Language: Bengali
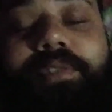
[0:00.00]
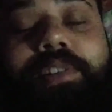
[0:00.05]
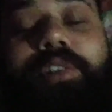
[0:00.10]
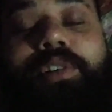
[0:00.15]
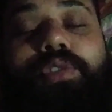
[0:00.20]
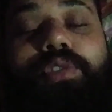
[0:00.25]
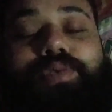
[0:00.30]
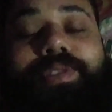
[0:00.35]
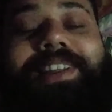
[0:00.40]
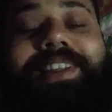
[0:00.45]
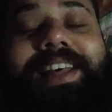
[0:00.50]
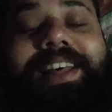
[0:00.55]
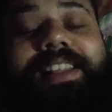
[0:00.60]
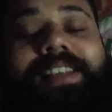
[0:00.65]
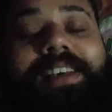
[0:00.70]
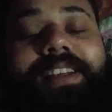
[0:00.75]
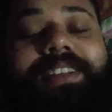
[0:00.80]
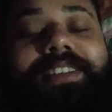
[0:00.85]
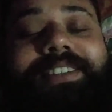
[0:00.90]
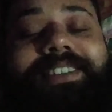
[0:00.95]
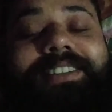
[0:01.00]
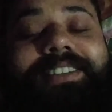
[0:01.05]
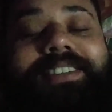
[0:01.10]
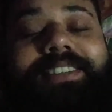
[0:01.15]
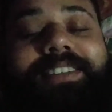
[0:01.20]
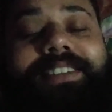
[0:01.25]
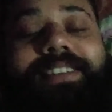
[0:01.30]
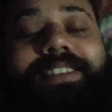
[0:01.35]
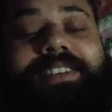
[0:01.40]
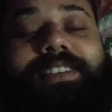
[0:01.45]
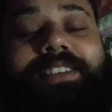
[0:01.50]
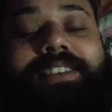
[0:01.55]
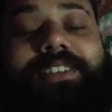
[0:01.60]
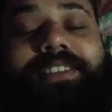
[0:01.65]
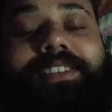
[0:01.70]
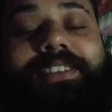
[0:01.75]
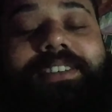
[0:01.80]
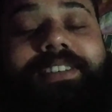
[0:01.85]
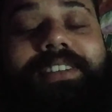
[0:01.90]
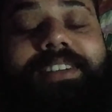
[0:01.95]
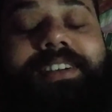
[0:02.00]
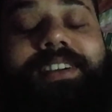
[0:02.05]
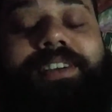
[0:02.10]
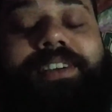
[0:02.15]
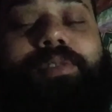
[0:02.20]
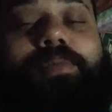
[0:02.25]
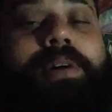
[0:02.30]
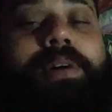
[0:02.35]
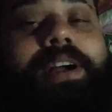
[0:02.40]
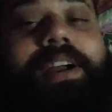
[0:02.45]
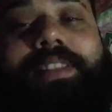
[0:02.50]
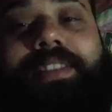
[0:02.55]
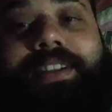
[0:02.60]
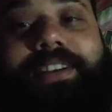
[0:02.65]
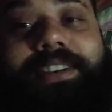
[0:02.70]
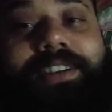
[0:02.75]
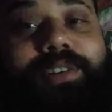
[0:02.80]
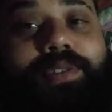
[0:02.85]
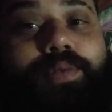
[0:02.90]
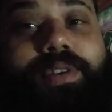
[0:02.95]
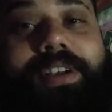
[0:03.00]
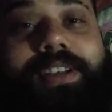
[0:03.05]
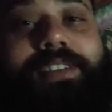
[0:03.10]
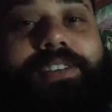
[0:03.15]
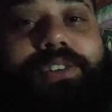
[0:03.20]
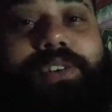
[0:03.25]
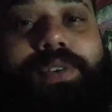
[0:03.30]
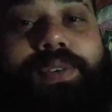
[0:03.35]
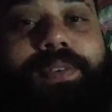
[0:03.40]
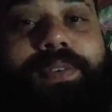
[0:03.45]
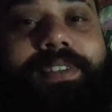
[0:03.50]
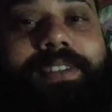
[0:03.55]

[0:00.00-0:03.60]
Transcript: একটু শুয়ে লাদ খাচ্ছি একটু বাইরের দিকটা ঘুরে আসি চলো